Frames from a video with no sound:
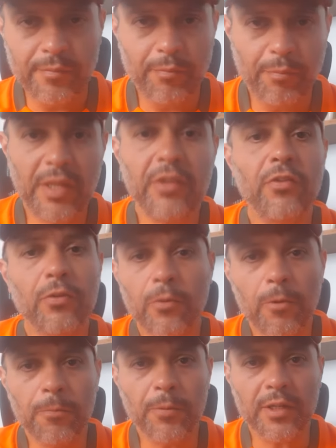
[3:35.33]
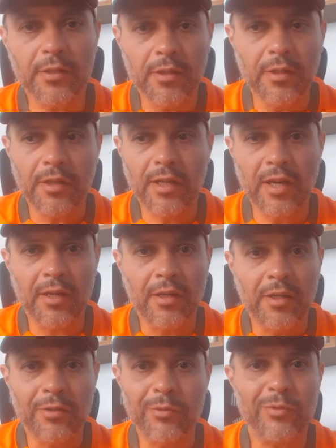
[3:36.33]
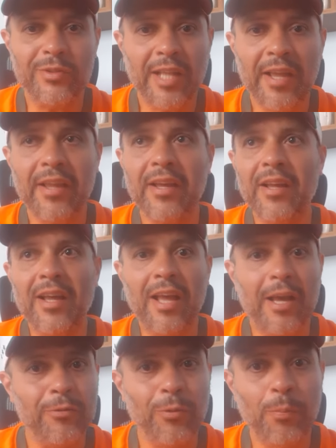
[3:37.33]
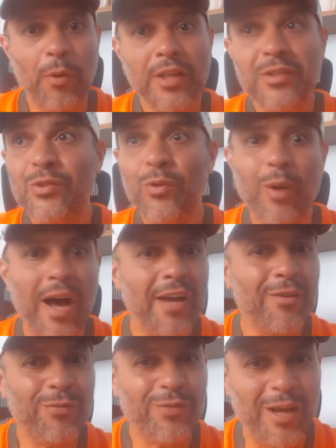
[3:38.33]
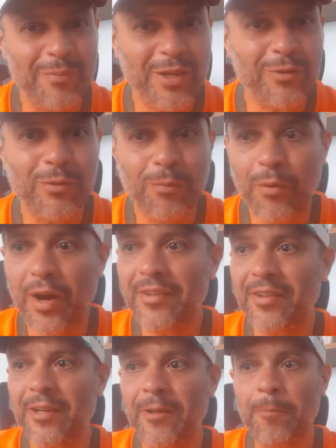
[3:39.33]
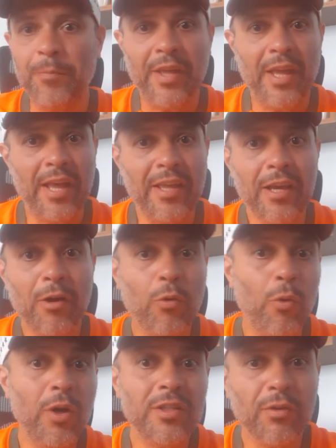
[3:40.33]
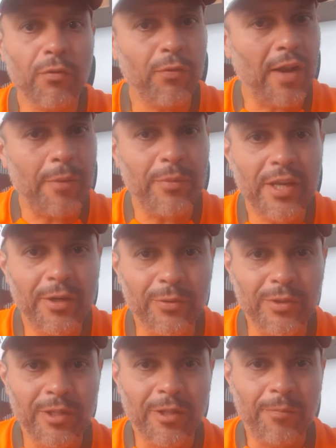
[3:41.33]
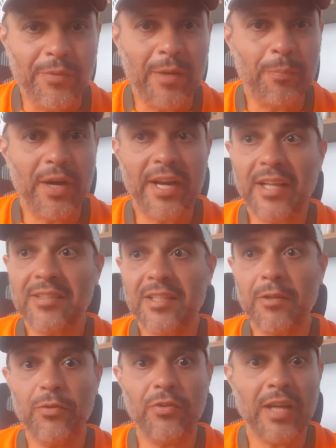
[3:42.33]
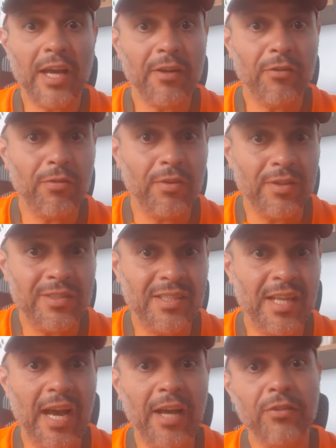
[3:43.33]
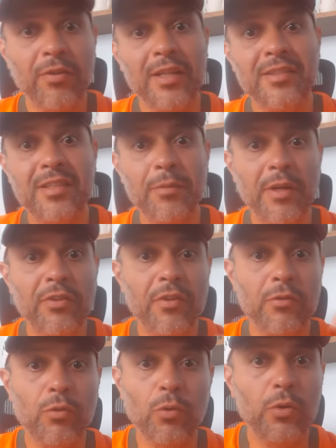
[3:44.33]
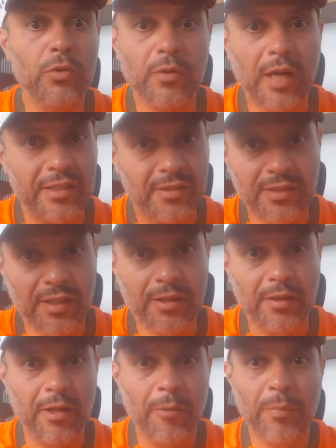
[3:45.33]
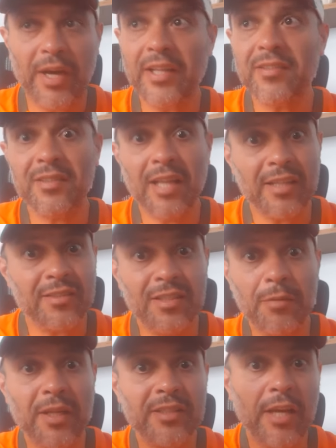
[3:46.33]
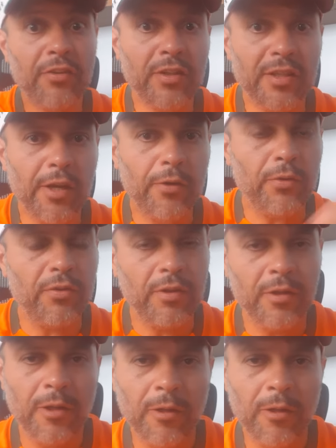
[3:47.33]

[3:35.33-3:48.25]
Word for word: Me desculpa. Né? Não tem. É, não pode zoar o Flamengo, não pode é, ir contra o Flamengo. Né? Parece que os caras se acham acima de tudo. Assim, parece que está acima até de Deus.